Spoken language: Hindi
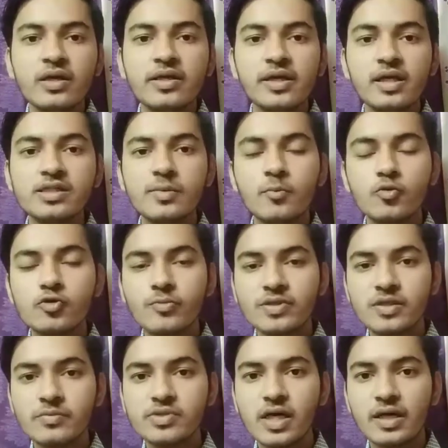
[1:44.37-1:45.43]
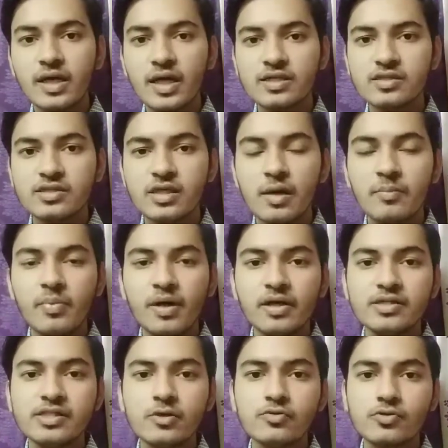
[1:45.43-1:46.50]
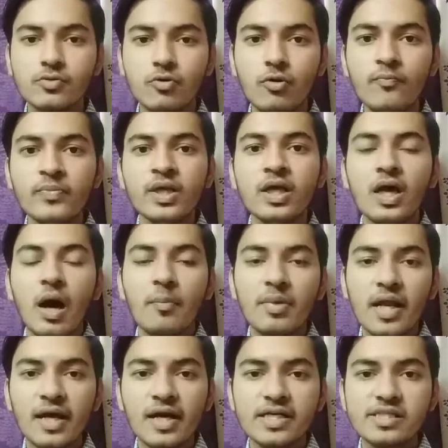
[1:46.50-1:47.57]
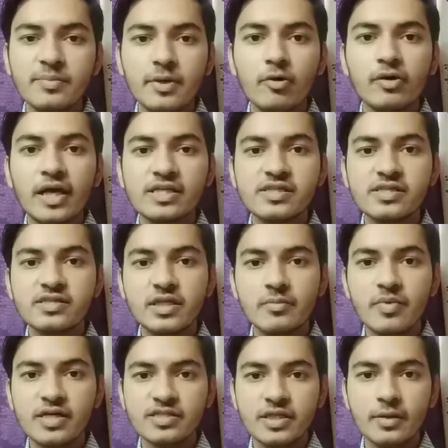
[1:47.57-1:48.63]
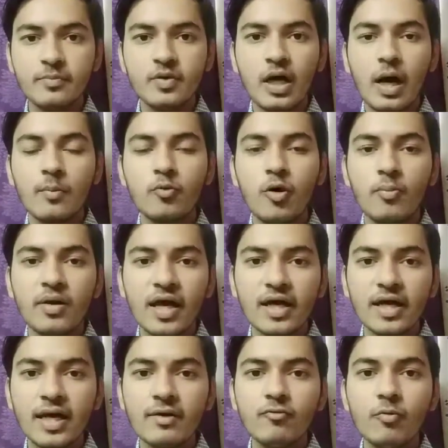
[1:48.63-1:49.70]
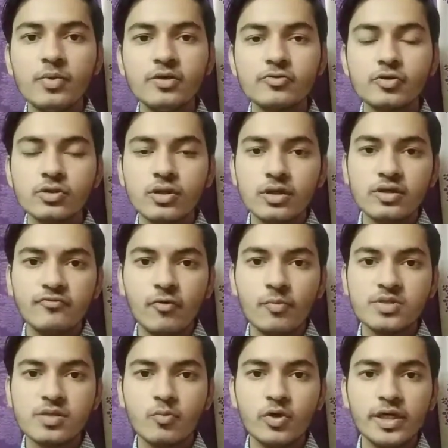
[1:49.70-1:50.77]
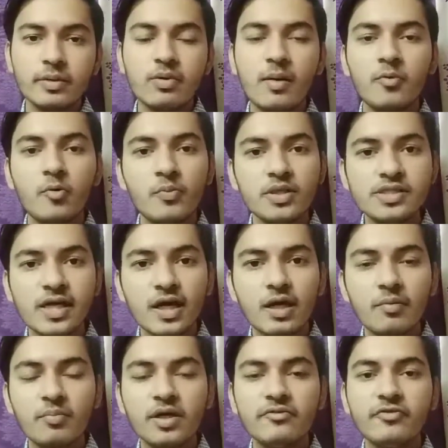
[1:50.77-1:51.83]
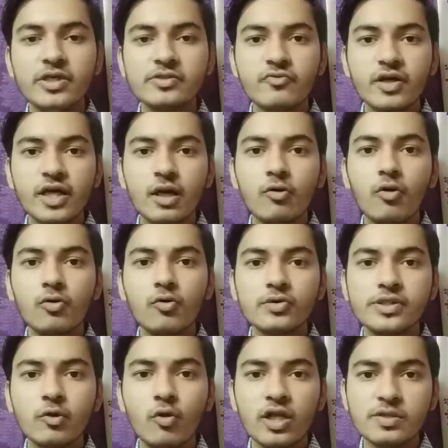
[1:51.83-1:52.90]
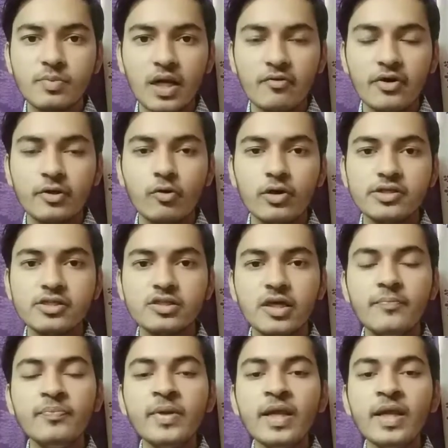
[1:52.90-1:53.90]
ठीक है ना सब कुछ मैं समझा रखा है अच्छे से आप पढ़ लीजिए उसको अप्लाई करने से पहले और कैसे स्टेप बाय स्टेप आपको अप्लाई करना है वो भी उस इन्फॉर्मेशन बुलेटिन में आपको मिल जाएगा कंप्लीट फीस वगैरह कौन कौन से कॉलेज प्राइवेट कॉलेजेस है